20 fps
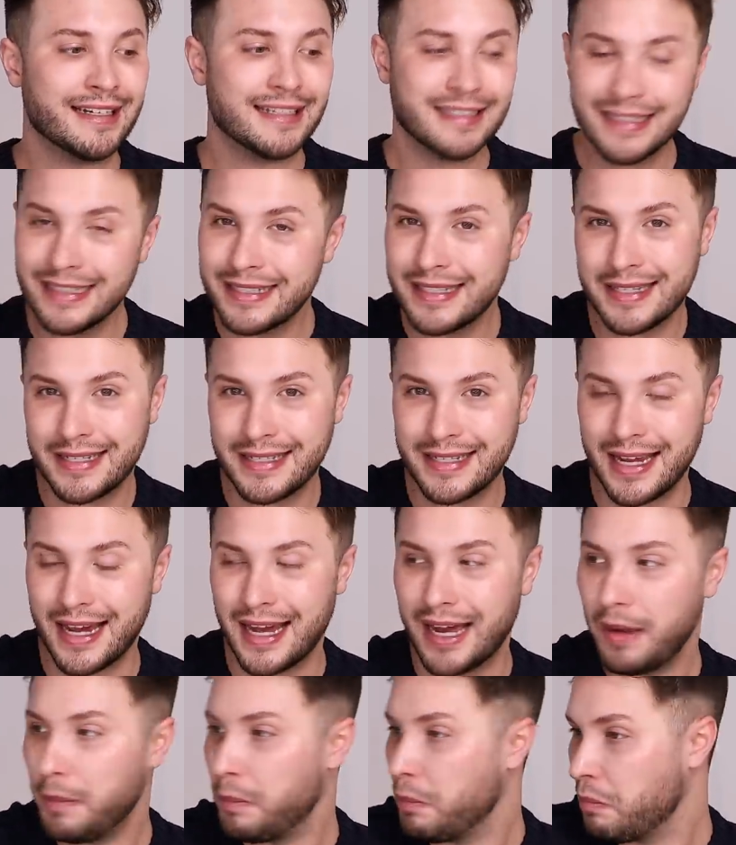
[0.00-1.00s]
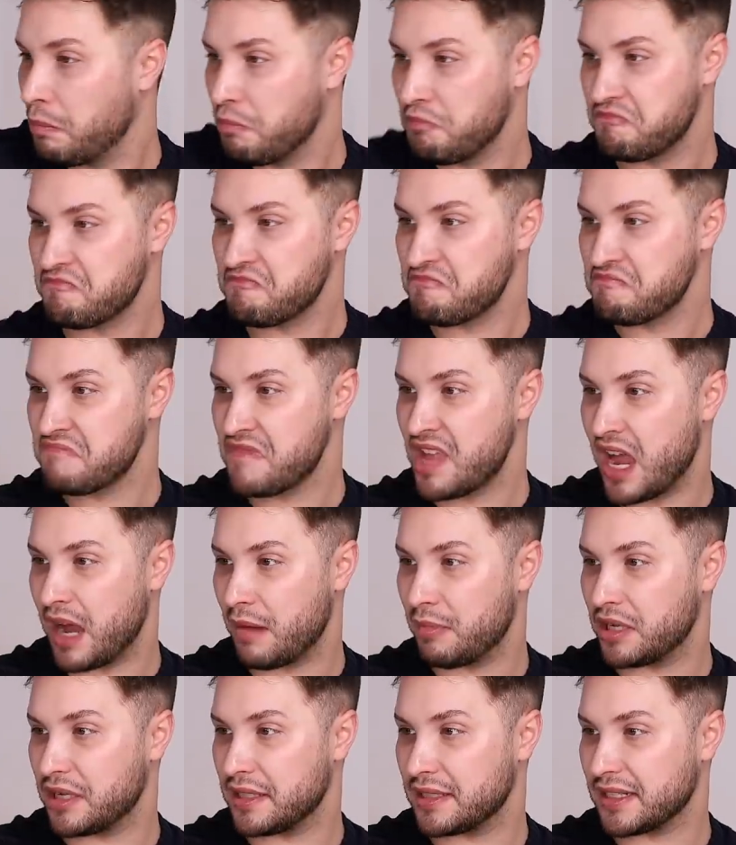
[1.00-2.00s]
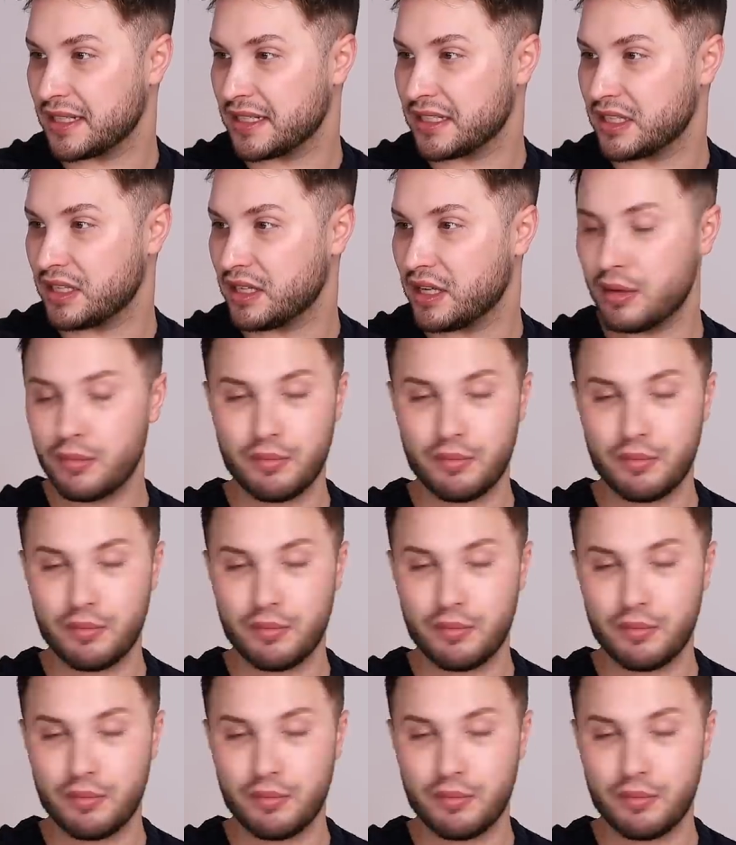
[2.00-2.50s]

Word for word: Dieses Jahr habe ich das Ganze